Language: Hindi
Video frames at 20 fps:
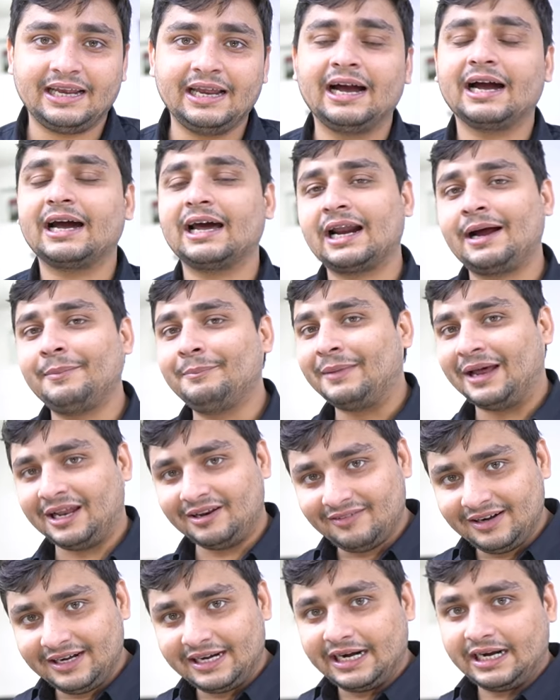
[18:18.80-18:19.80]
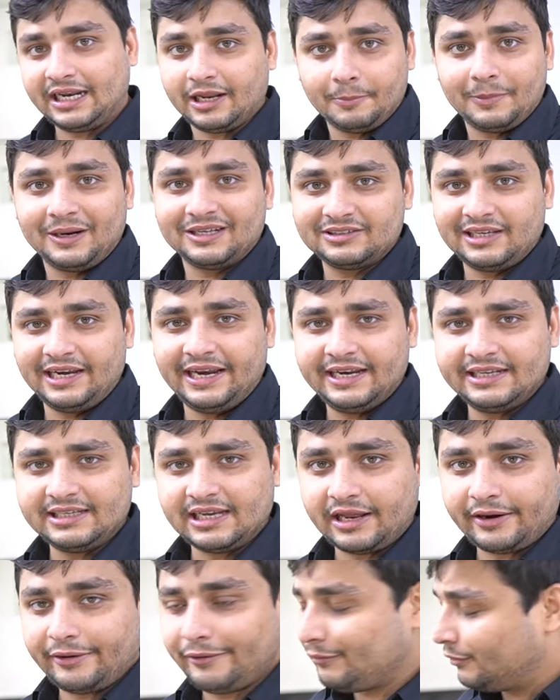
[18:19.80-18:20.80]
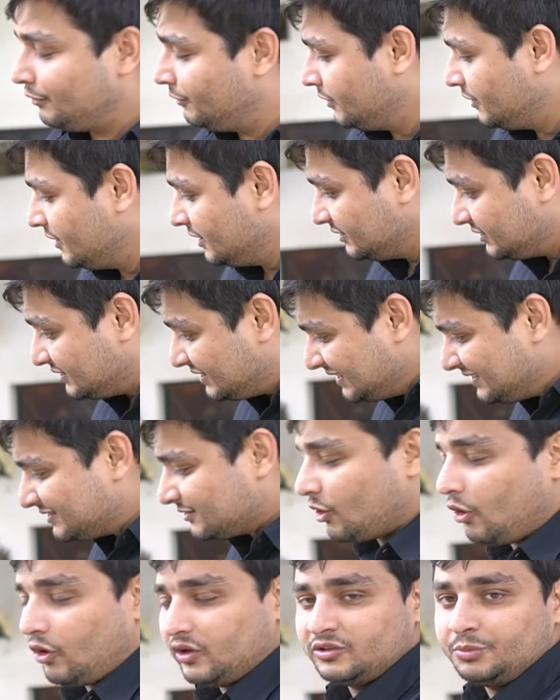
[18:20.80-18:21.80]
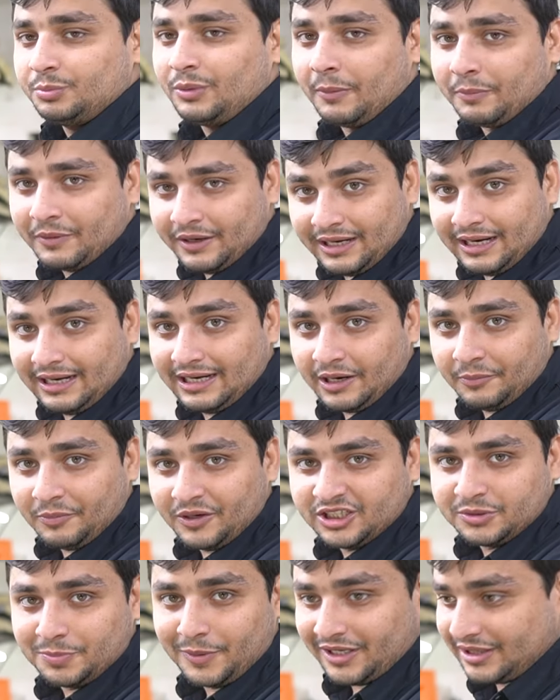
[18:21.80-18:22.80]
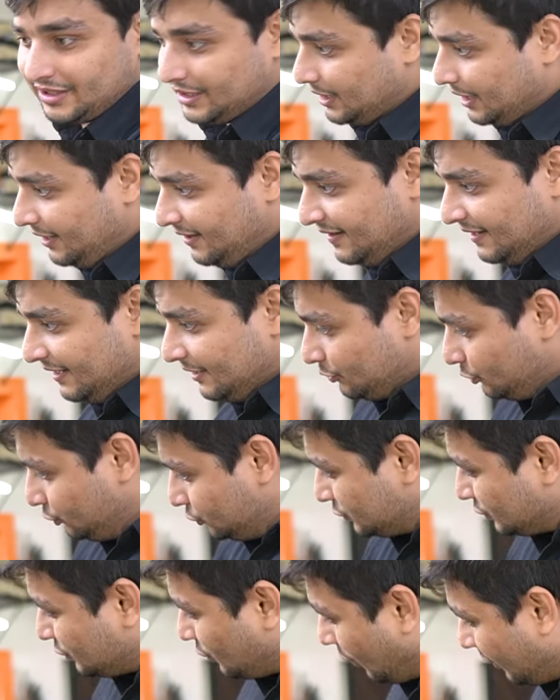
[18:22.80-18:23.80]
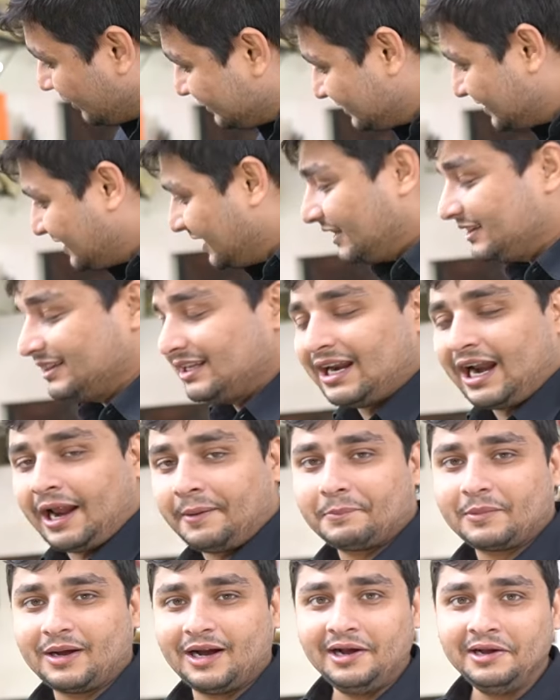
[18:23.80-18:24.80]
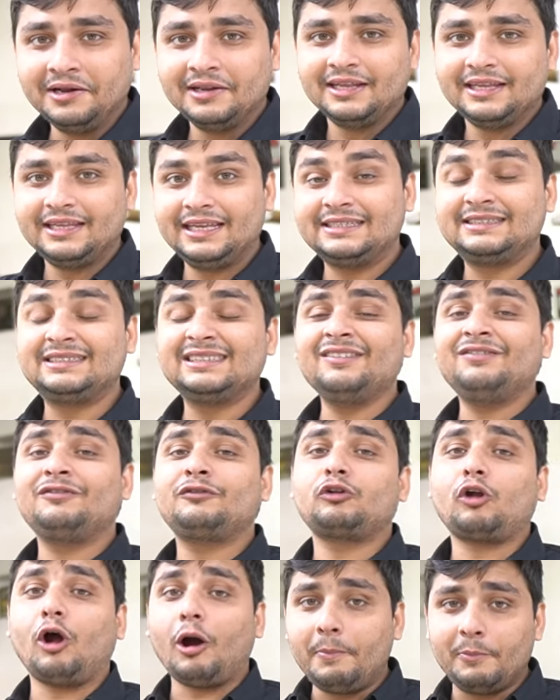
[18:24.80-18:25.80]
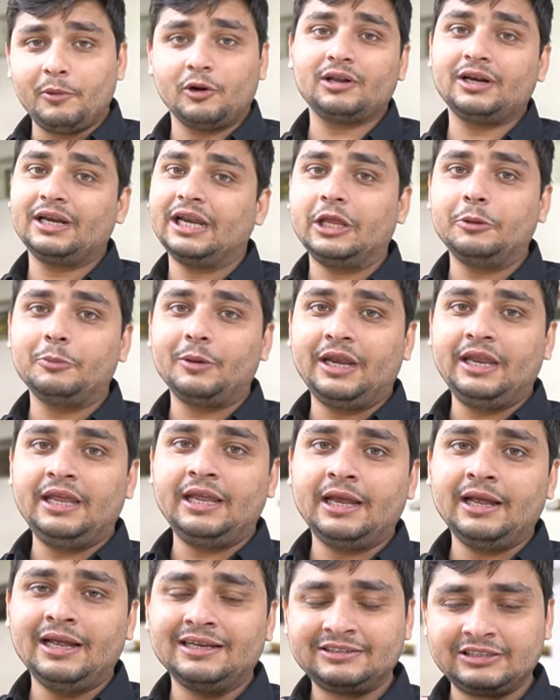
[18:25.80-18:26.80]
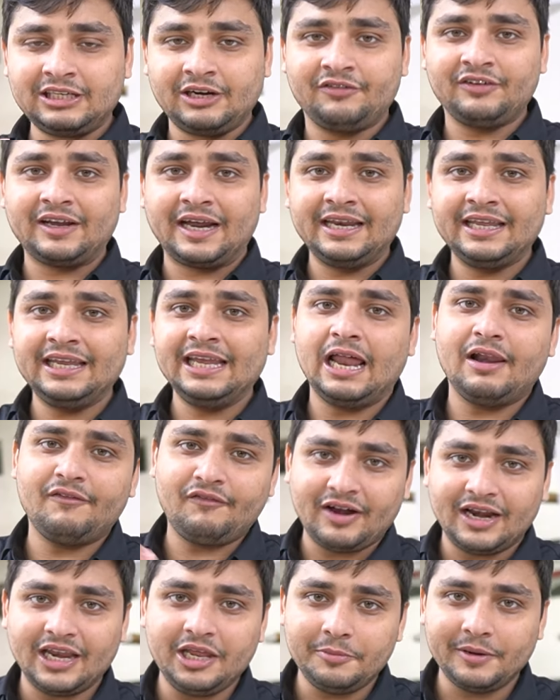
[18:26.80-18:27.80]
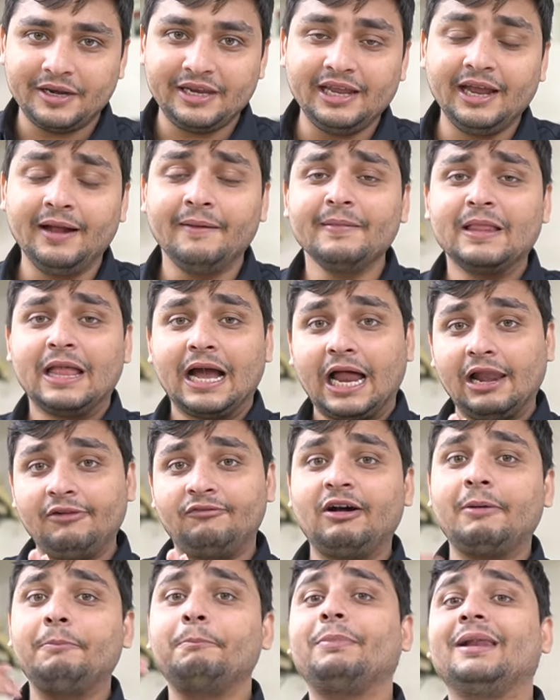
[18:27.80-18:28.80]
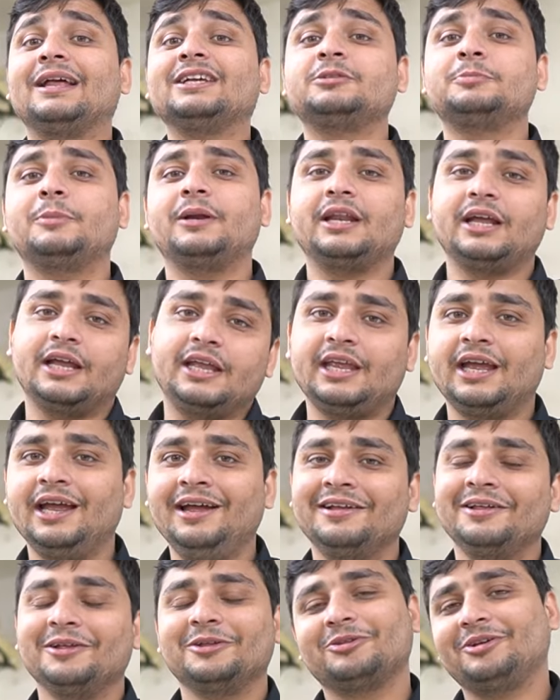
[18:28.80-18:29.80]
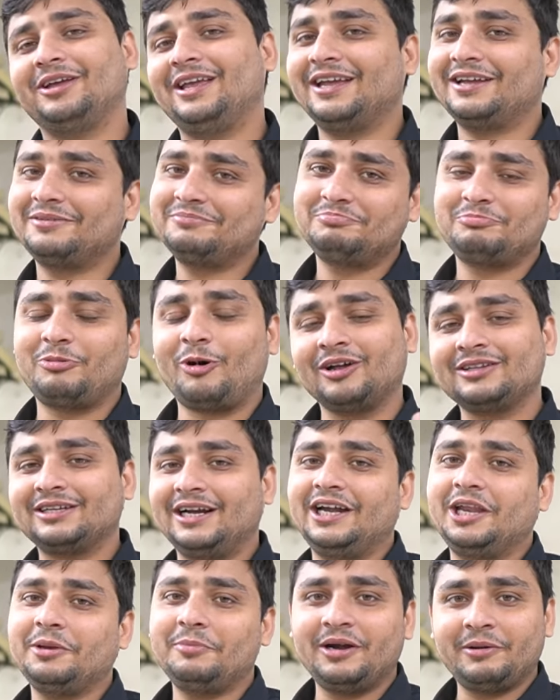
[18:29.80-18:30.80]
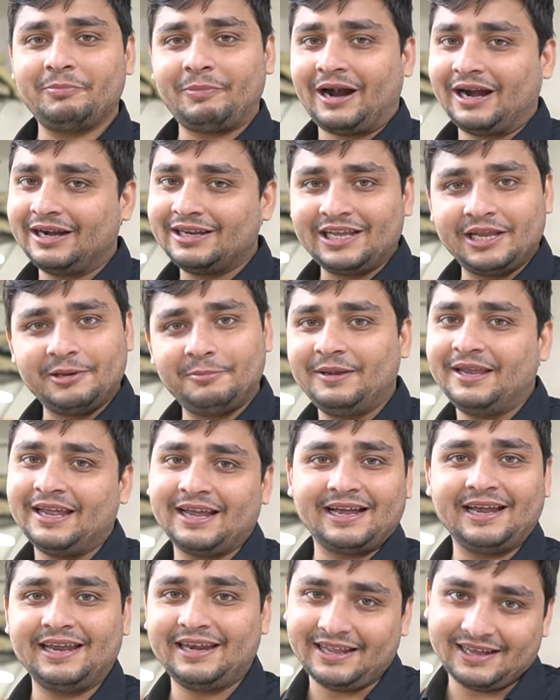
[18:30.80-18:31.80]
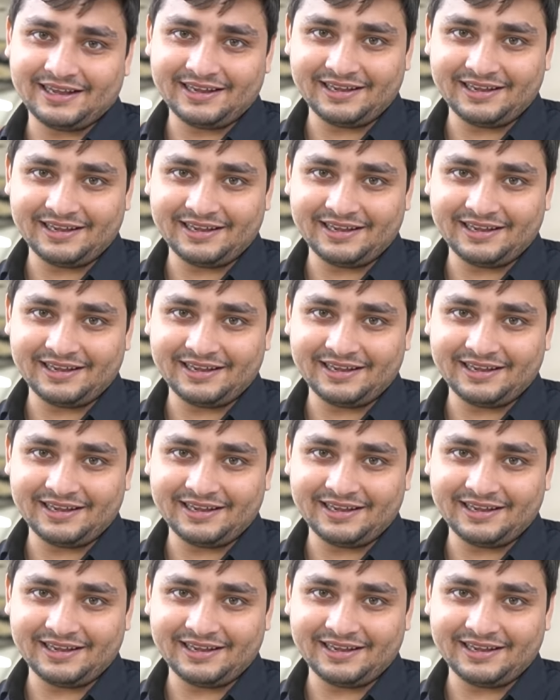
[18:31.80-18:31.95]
है अगर आप मैनुअल डेल्टा प्लस लेने जा रहे हो जिस कॉस्ट में आपकी डेल्टा प्लस पड़ती है उस कॉस्ट के अंदर आपका ये सिर्फ टॉप मॉडल नहीं बनी है सिर्फ यानी कि अल्फ़ा नहीं बनी है अल्फ़ा प्लस बन गई है तो एक बहुत अल्टीमेट पार्ट ये भी है कहीं ना